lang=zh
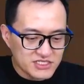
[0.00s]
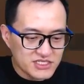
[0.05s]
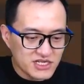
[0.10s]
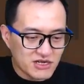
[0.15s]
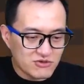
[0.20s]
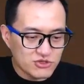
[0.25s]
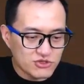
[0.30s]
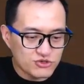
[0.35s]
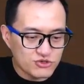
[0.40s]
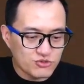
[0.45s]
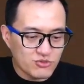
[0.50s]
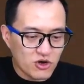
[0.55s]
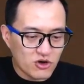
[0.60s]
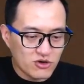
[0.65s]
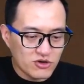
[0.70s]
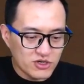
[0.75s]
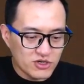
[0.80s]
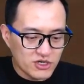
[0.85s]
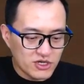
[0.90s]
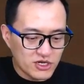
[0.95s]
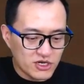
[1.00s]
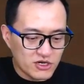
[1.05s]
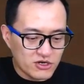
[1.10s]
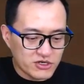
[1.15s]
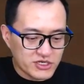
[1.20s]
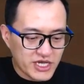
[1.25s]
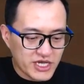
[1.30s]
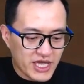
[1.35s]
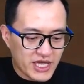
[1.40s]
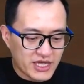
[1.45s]
上我的熊
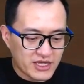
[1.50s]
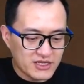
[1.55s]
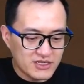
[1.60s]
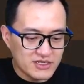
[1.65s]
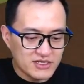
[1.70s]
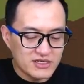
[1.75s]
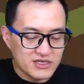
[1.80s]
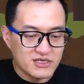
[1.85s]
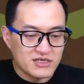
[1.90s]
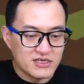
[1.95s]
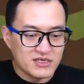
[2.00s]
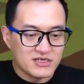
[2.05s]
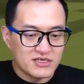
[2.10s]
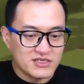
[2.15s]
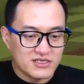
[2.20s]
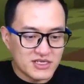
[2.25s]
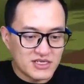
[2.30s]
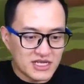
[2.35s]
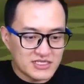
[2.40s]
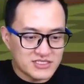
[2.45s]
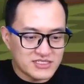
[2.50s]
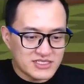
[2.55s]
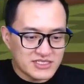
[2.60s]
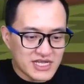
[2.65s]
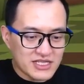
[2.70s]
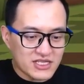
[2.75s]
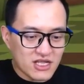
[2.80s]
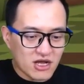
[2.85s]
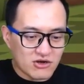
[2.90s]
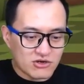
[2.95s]
猫，OK，开始
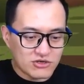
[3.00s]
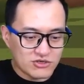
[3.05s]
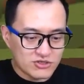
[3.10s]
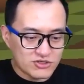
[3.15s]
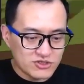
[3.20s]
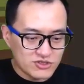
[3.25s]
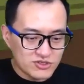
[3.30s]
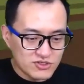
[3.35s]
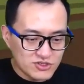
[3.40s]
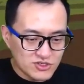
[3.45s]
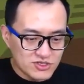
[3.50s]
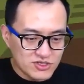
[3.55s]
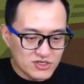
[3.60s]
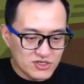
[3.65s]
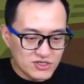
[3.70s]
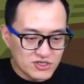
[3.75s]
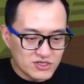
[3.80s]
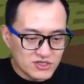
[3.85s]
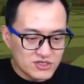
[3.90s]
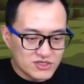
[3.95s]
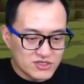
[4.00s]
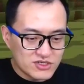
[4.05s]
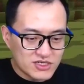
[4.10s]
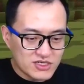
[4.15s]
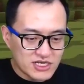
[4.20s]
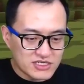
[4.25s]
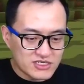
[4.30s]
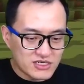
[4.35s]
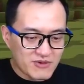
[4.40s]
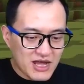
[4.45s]
战斗，
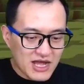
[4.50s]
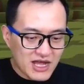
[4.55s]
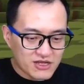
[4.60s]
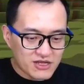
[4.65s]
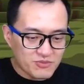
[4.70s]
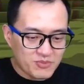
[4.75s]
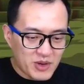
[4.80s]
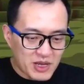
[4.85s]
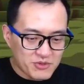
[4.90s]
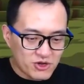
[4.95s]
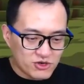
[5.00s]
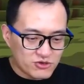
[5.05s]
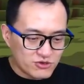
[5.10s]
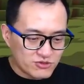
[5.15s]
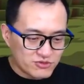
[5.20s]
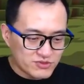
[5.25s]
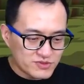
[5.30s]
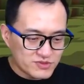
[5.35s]
开始了吗？还有八秒钟，